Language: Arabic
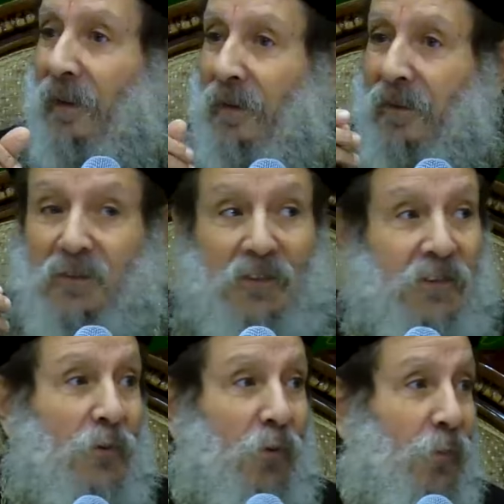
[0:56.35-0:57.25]

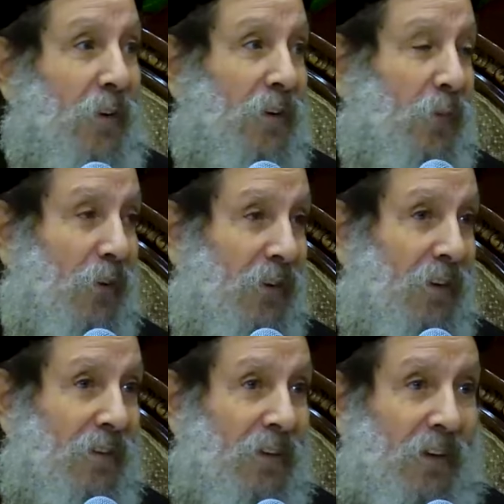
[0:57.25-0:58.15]
القديسين الكبار
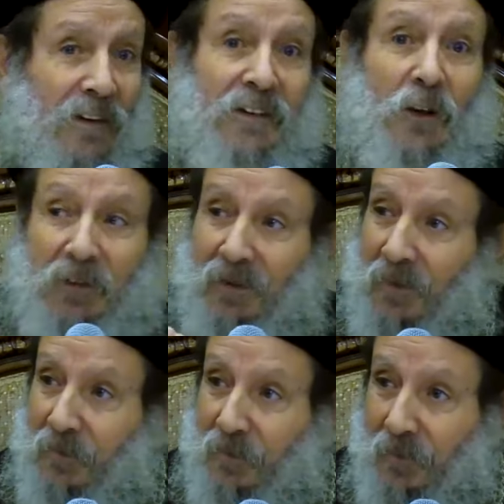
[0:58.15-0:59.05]
البارين زكريا
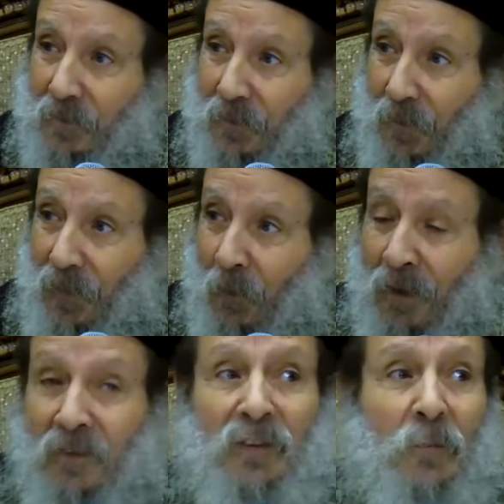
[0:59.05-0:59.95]
وايه
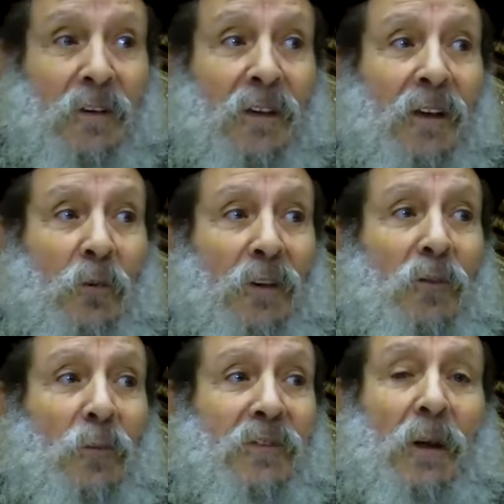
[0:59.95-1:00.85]
والإصابات يقول
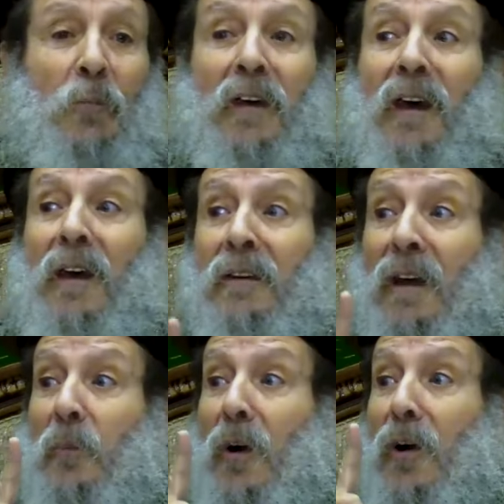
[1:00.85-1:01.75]
عنهم كتاب
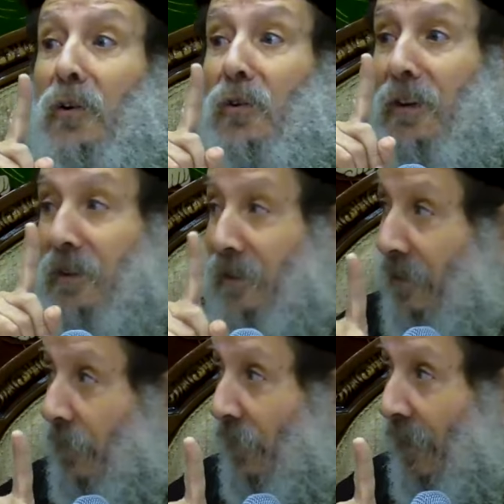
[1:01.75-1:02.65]
وكان بارين